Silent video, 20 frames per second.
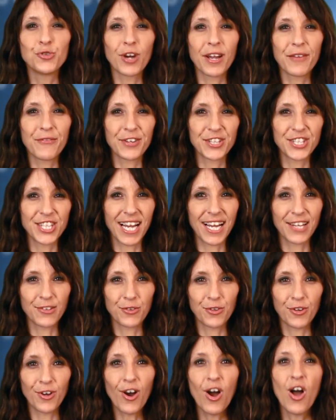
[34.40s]
du
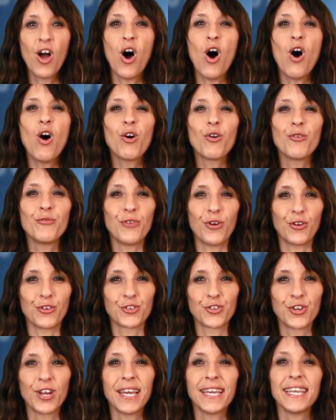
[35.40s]
réfrigérateur, en
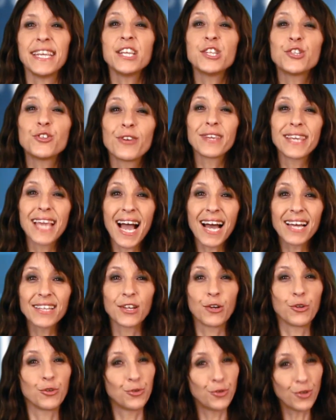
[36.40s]
revanche, il
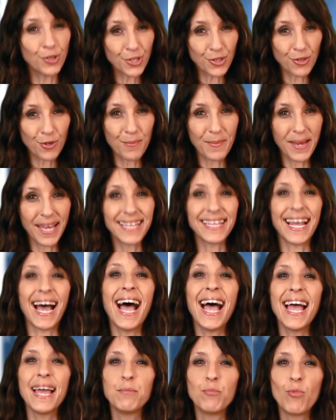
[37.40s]
garde deux semaines
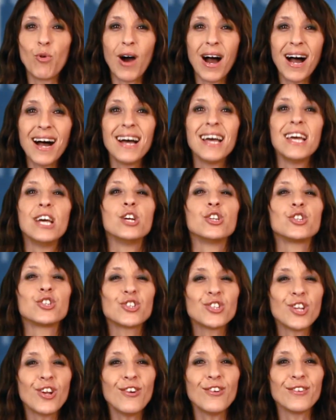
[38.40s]
à un mois
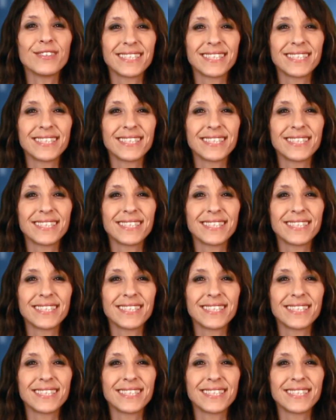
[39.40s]
sans